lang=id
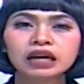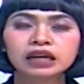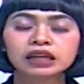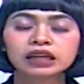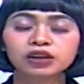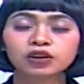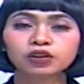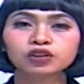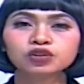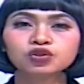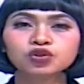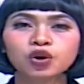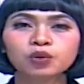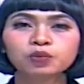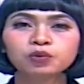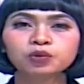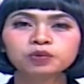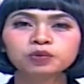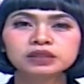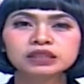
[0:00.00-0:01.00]
Di kota
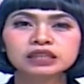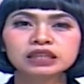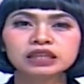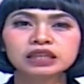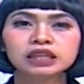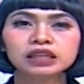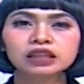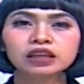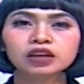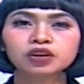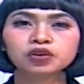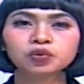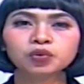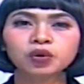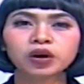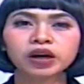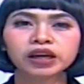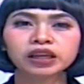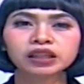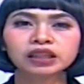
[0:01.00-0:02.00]
Sukabumi sedikitnya 2
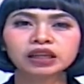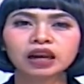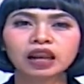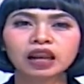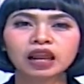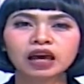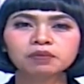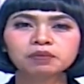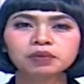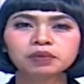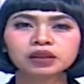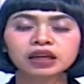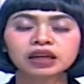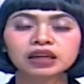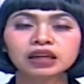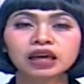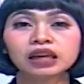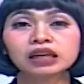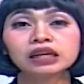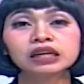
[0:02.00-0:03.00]
hektar lahan
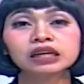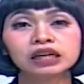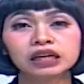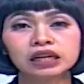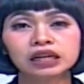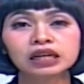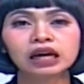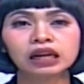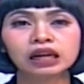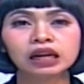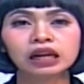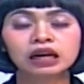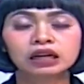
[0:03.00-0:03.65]
pertanian kekeringan.